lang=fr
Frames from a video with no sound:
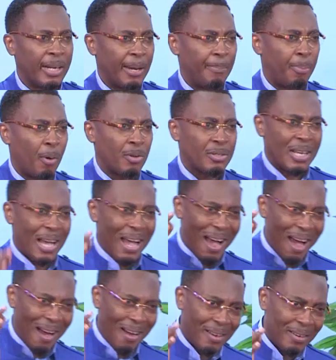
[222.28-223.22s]
une réponse
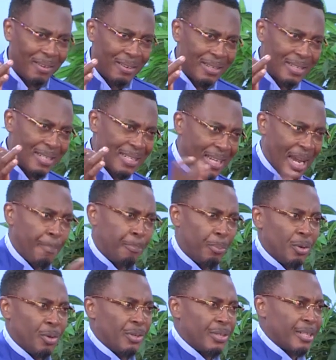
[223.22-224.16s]
en très
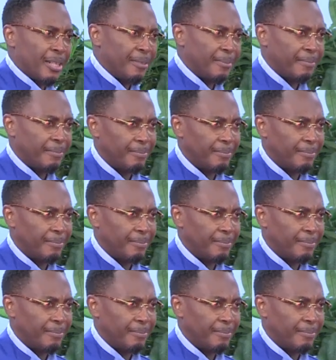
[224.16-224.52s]
peu de temps.